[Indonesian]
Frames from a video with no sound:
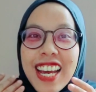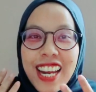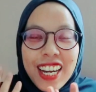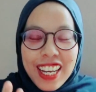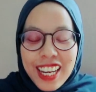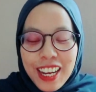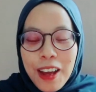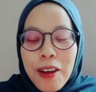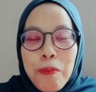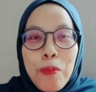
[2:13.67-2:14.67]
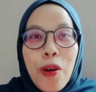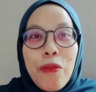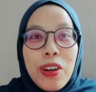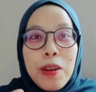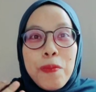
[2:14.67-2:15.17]
dari
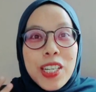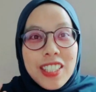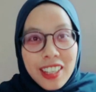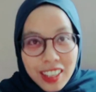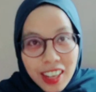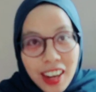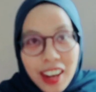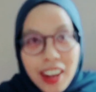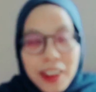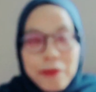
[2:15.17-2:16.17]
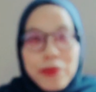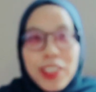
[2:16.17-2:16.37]
profil picture-nya